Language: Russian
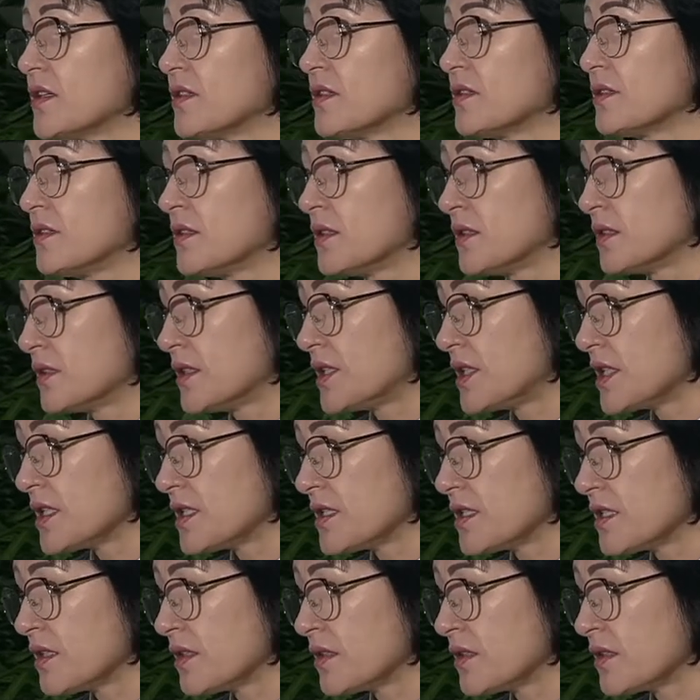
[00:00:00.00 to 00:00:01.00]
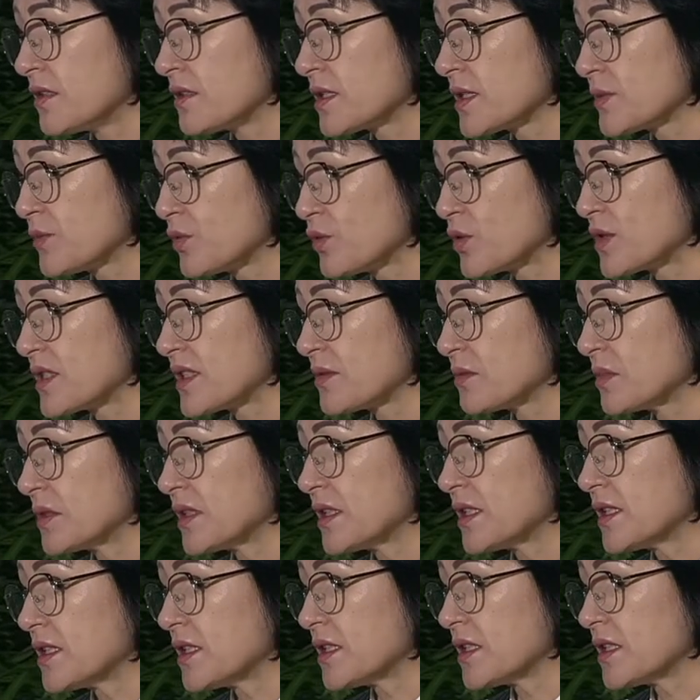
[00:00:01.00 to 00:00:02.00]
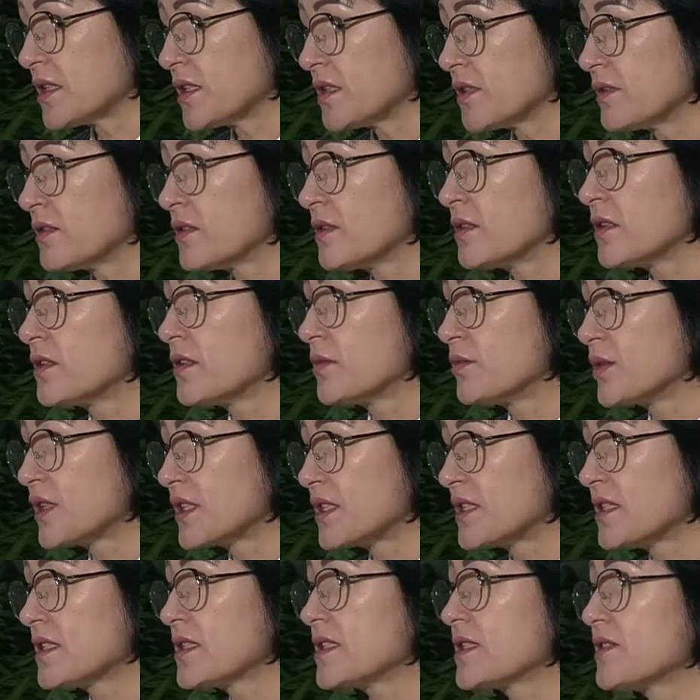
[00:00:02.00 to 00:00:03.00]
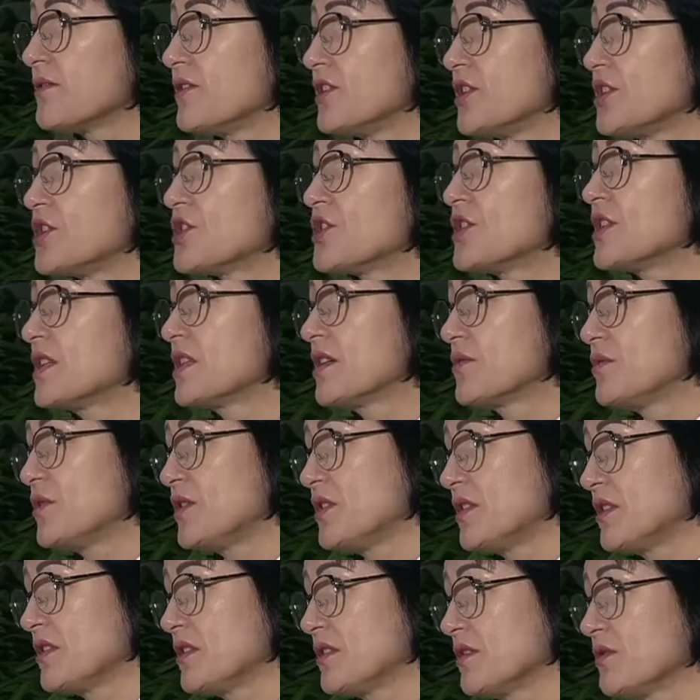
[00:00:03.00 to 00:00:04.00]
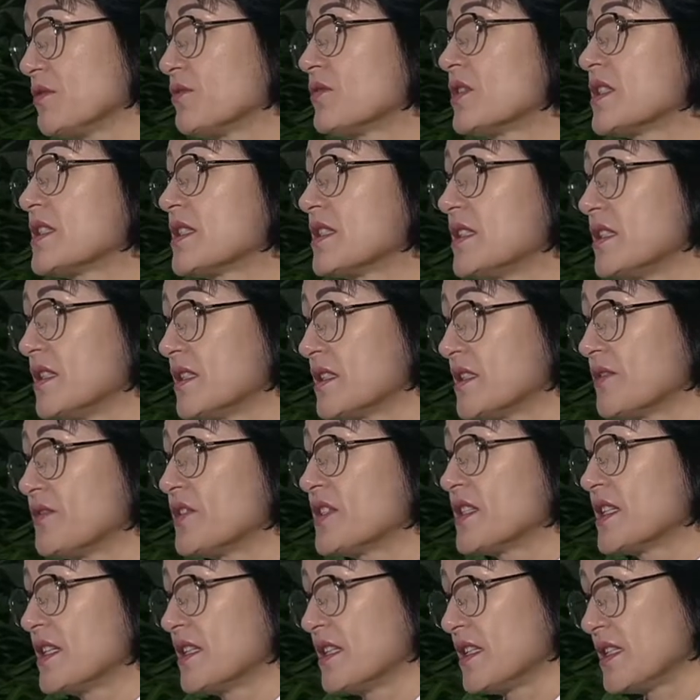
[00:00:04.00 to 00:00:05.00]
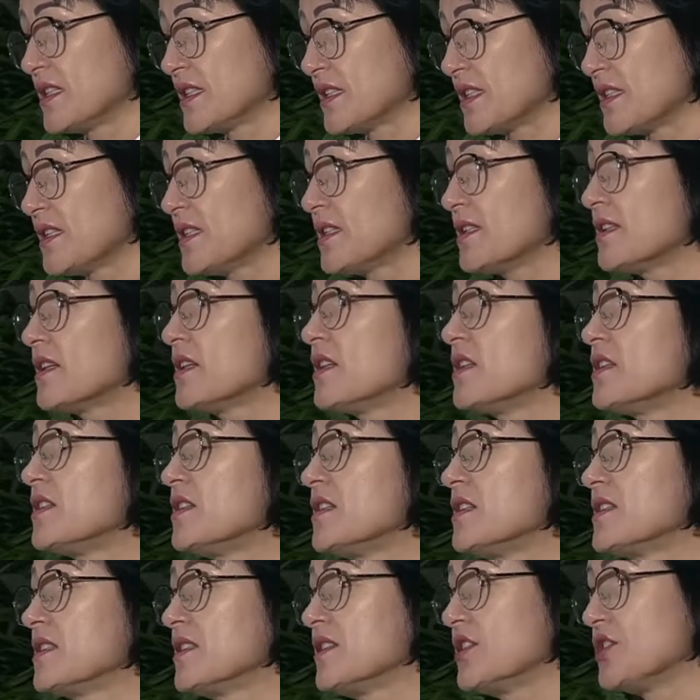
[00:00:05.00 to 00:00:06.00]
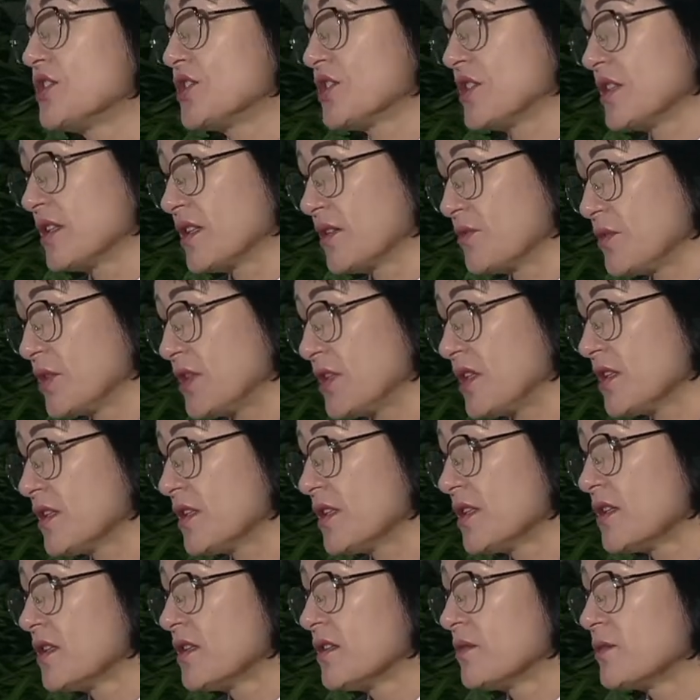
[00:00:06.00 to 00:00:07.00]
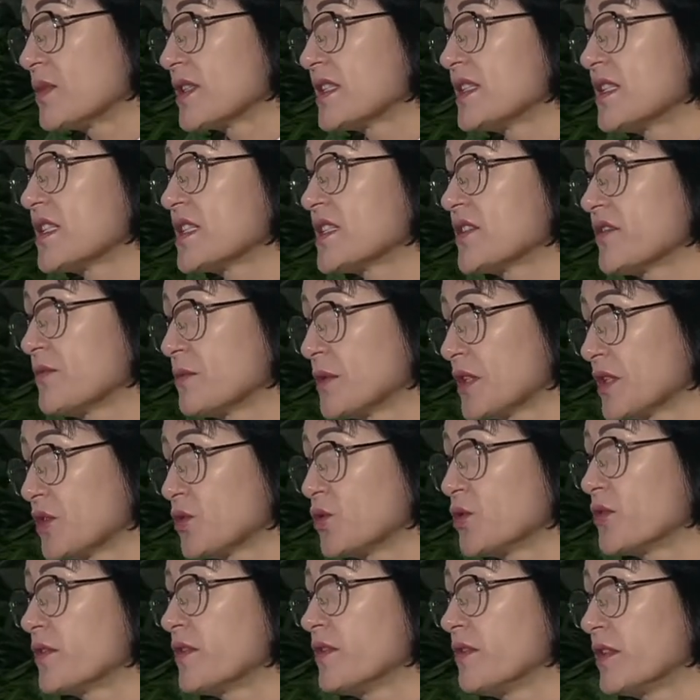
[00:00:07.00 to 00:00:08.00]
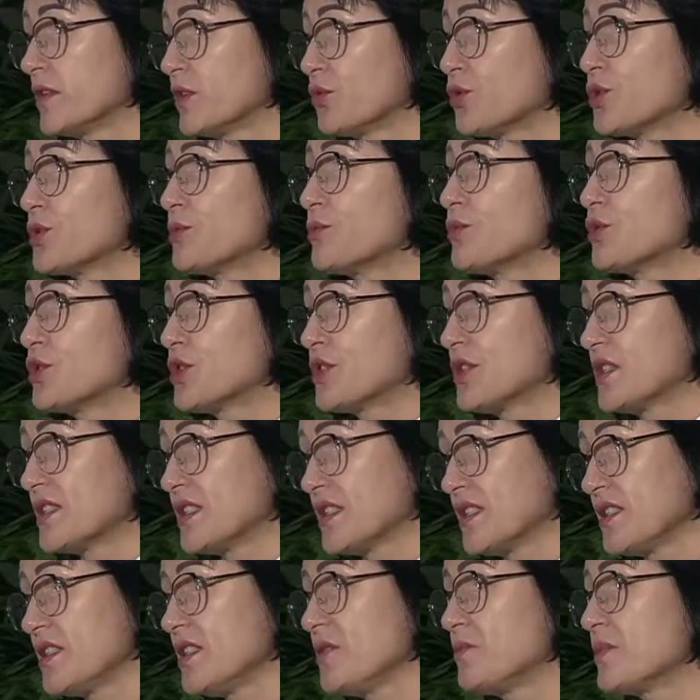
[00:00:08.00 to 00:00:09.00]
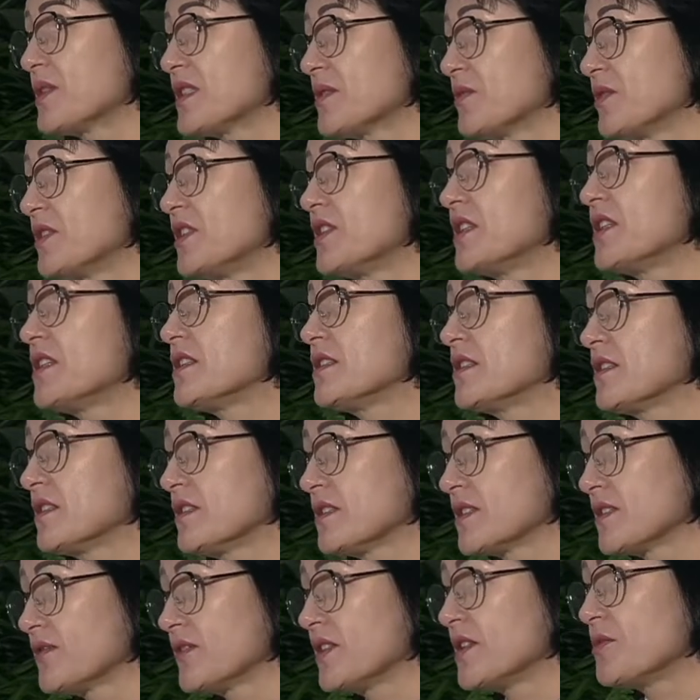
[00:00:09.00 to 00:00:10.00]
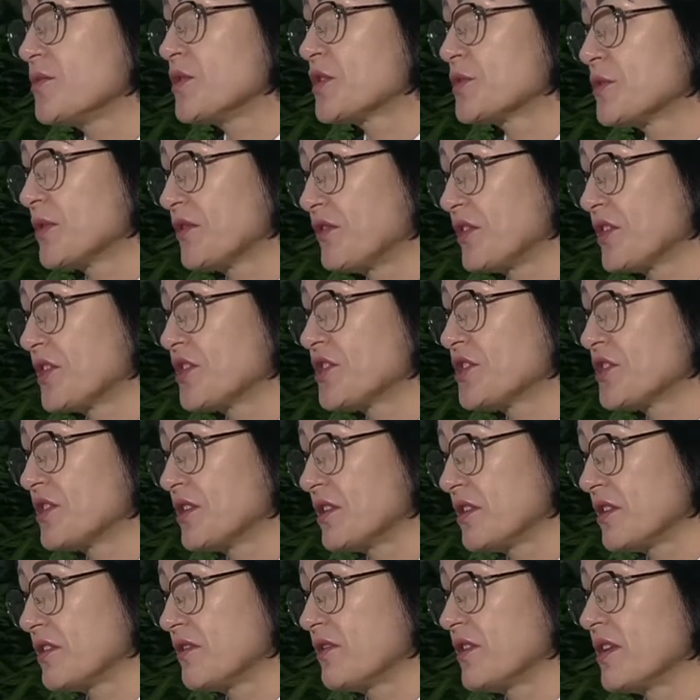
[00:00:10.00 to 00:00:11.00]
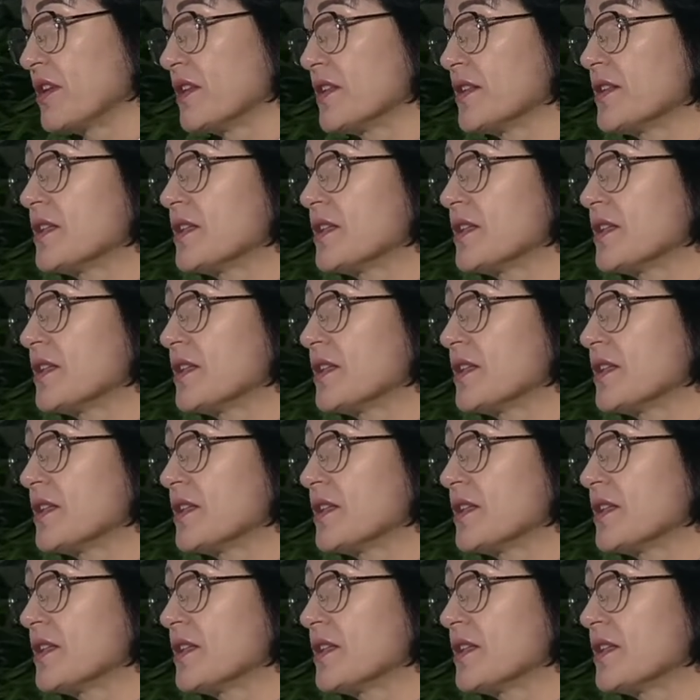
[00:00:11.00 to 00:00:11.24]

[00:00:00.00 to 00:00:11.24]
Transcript: Э, третий способ – это обратиться в личный кабинет. У нас есть официальный сайт, есть личный кабинет, посредством которого вы тоже можете зайти и посмотреть свои межповерочные интервалы.